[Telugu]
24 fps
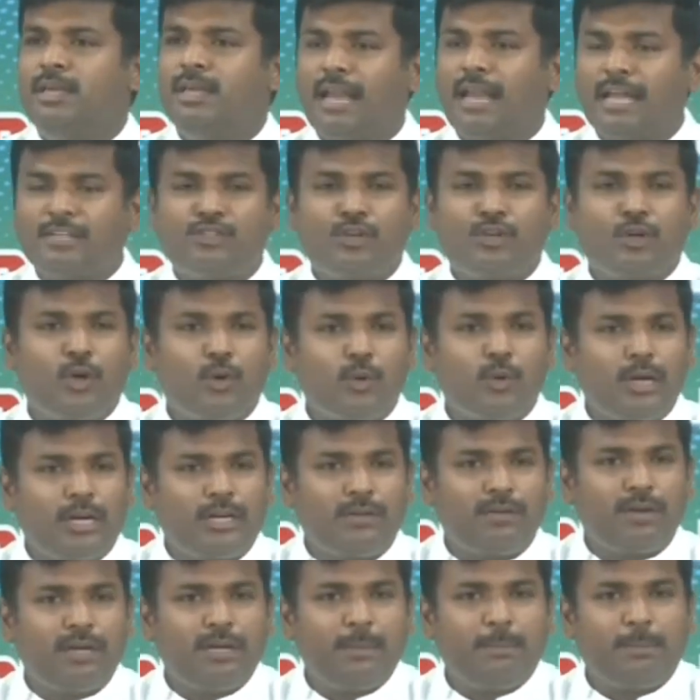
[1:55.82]
ఈ రాష్ట్రంలో
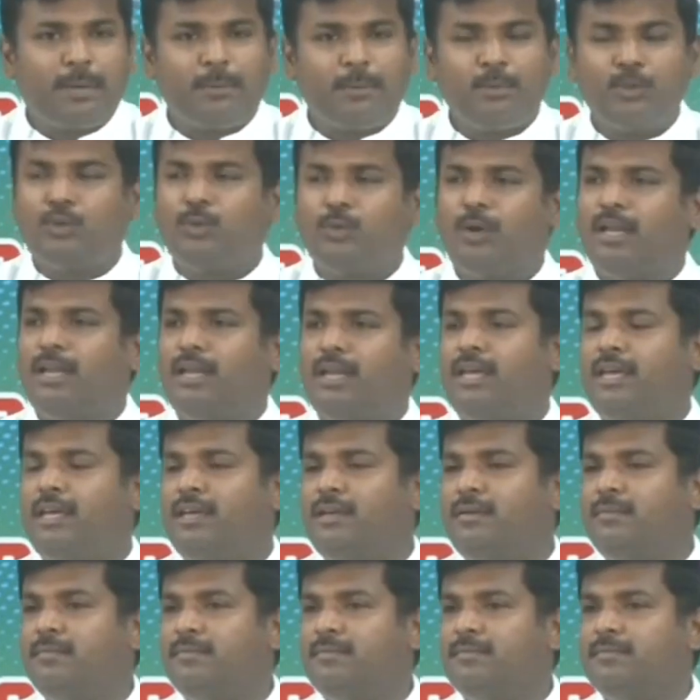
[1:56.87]
ఉన్నటువంటి ప్రభుత్వాన్ని